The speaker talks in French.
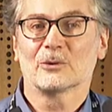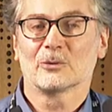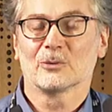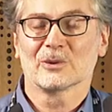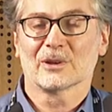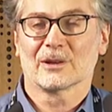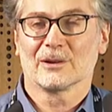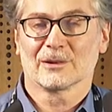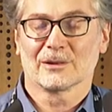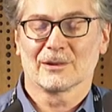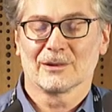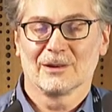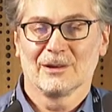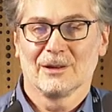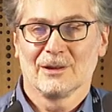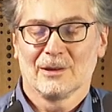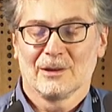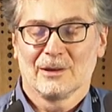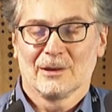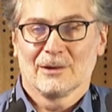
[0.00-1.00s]
de contrainte.
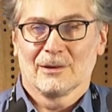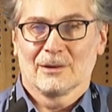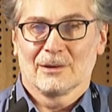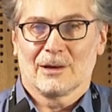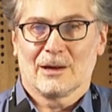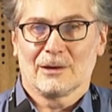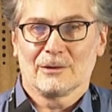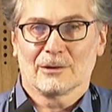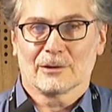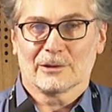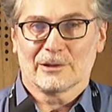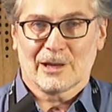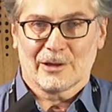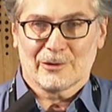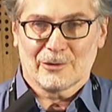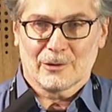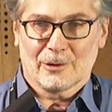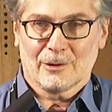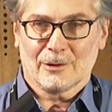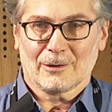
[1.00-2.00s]
Alors
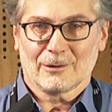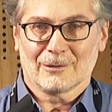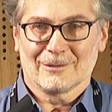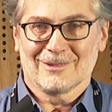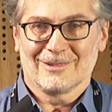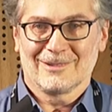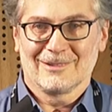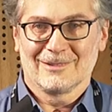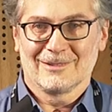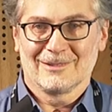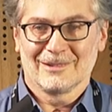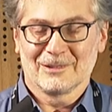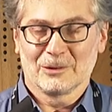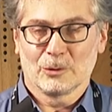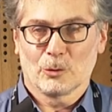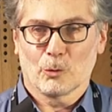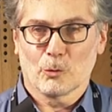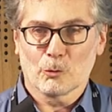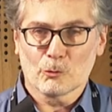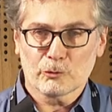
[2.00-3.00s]
d'ailleurs,
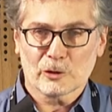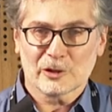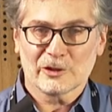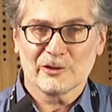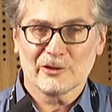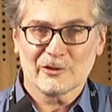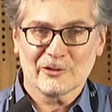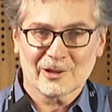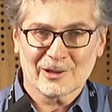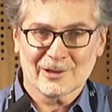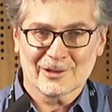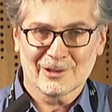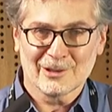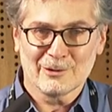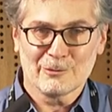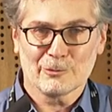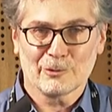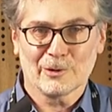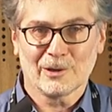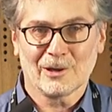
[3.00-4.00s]
on voit déjà un
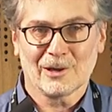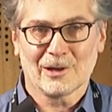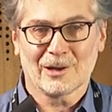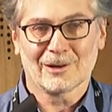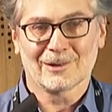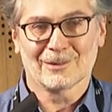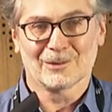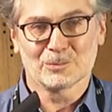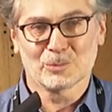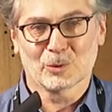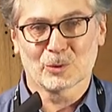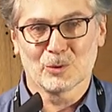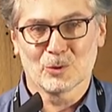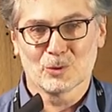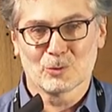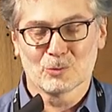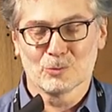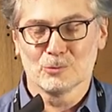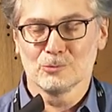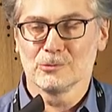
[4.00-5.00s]
effet là, pour
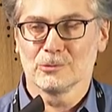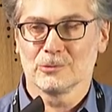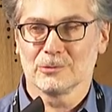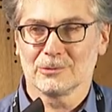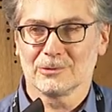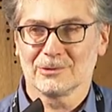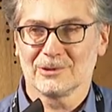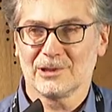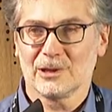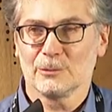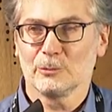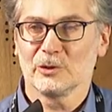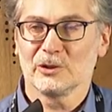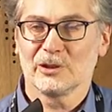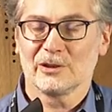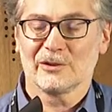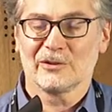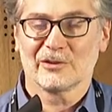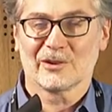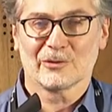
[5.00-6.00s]
le coup, de la
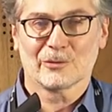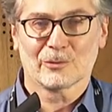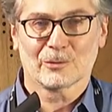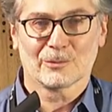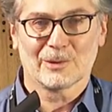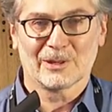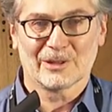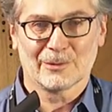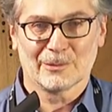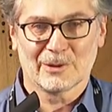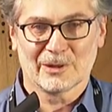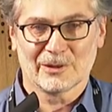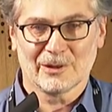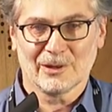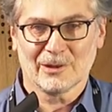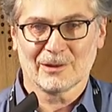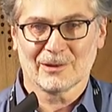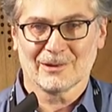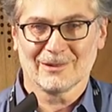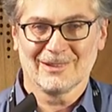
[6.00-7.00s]
modélisation
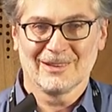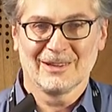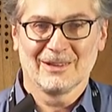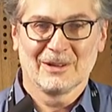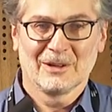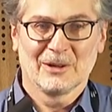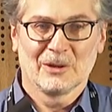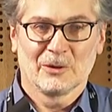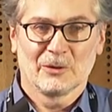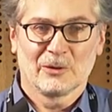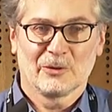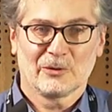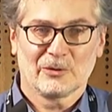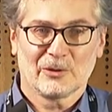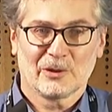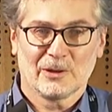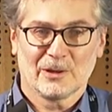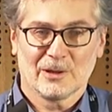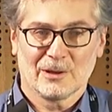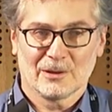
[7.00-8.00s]
mathématique. Hein.
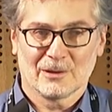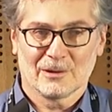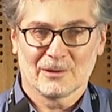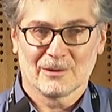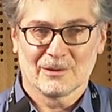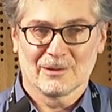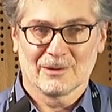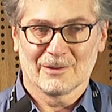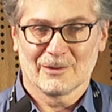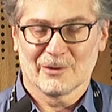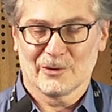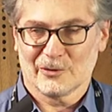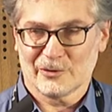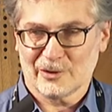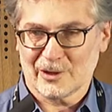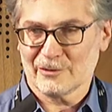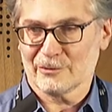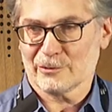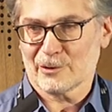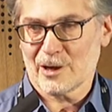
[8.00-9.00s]
c'est
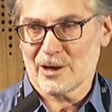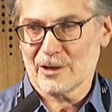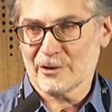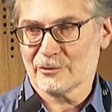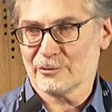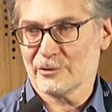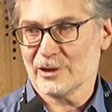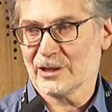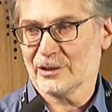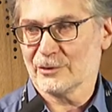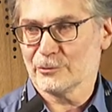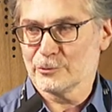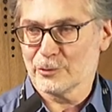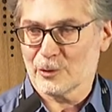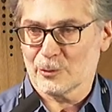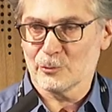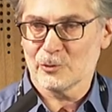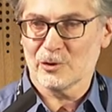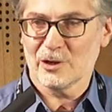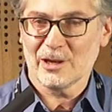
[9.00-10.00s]
cette phrase va être
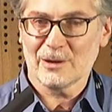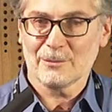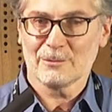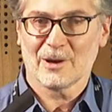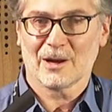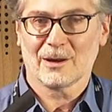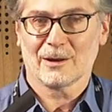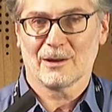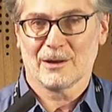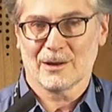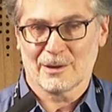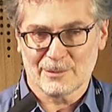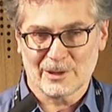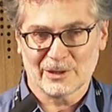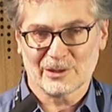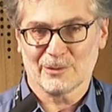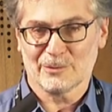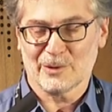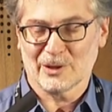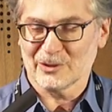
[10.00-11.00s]
formulée par un
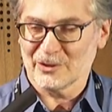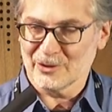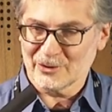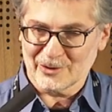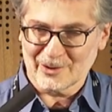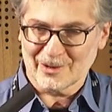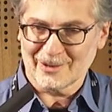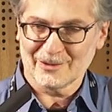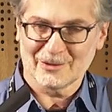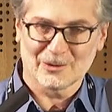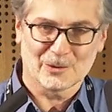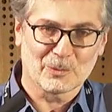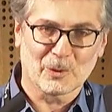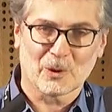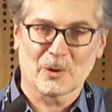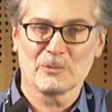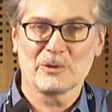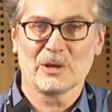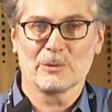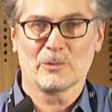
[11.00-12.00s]
mathématicien de
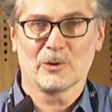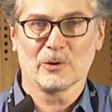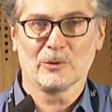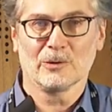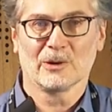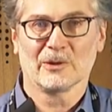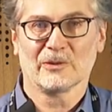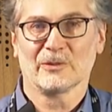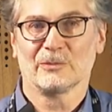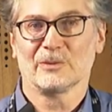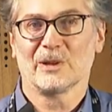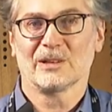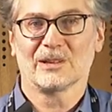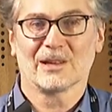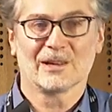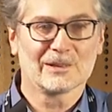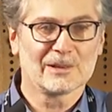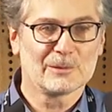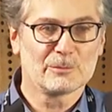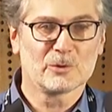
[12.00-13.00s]
premier plan, hein, c'est
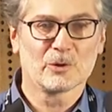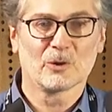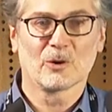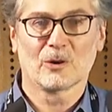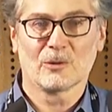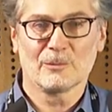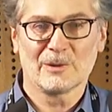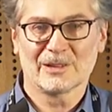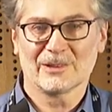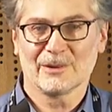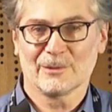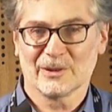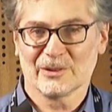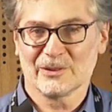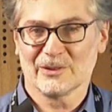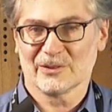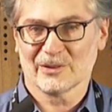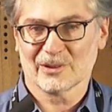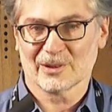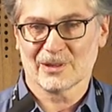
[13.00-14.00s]
peut-être un des plus grands
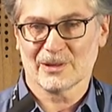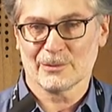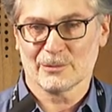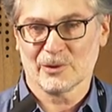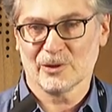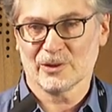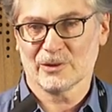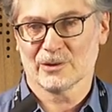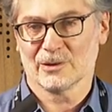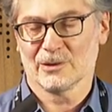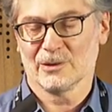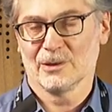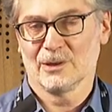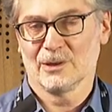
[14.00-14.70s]
mathématiciens de l'époque,